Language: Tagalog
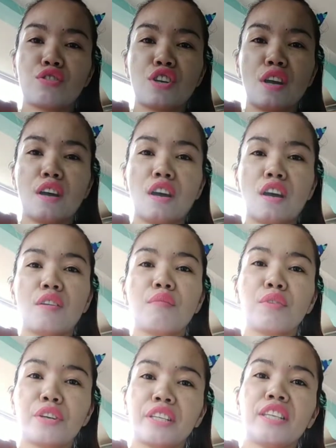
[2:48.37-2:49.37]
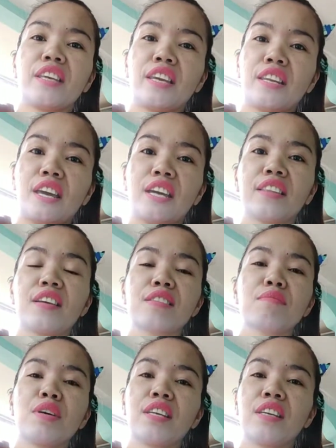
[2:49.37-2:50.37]
siya morning and night
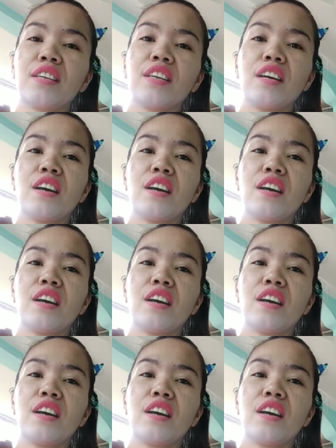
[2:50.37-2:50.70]
as my